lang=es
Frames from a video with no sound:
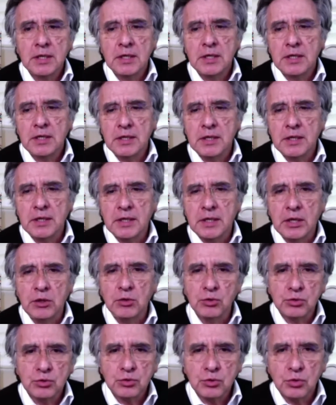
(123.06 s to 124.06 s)
eh, que
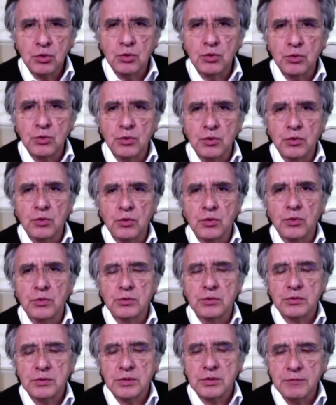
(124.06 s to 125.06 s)
no solo
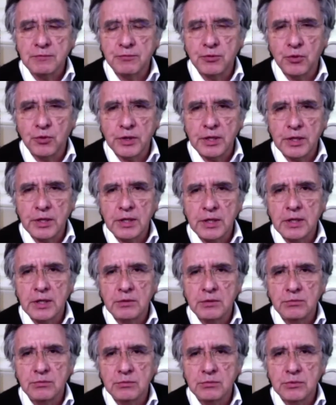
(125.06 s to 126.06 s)
se enfoque
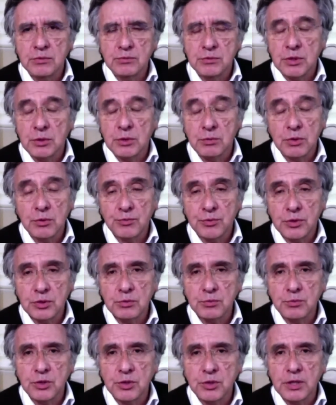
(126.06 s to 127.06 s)
en sea un
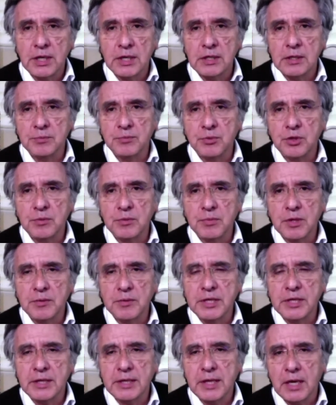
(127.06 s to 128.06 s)
esfuerzo muy grande por
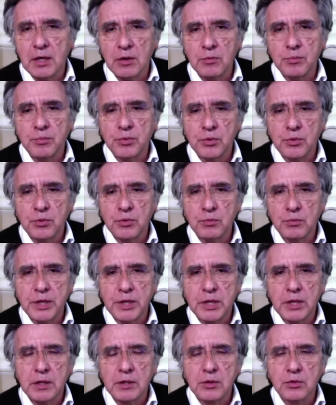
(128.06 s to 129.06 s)
implementarlo por un
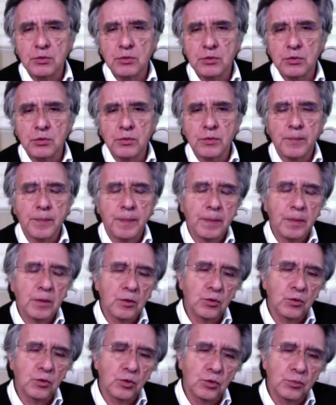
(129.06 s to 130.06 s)
pequeño
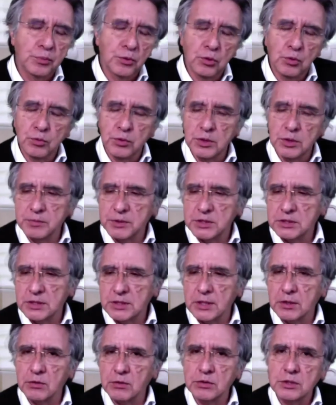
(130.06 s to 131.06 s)
grupo un
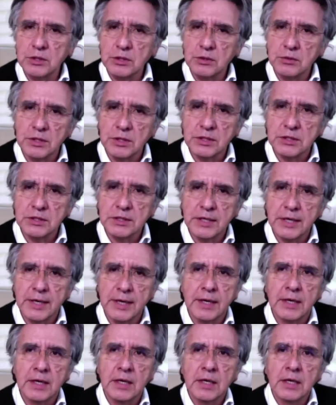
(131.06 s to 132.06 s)
investigador, sino que
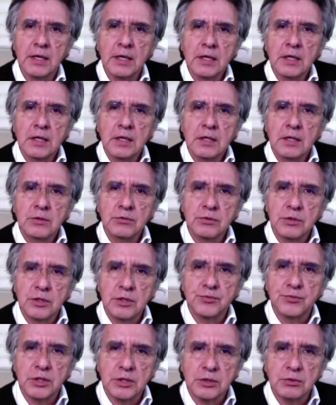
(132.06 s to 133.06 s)
sea un
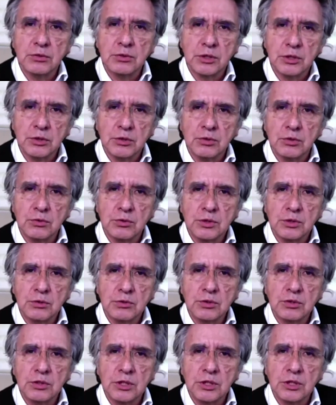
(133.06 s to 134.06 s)
esfuerzo de todo nuestro
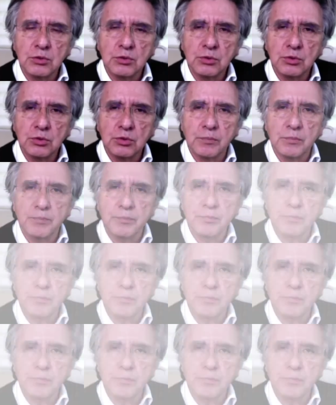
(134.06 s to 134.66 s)
instituto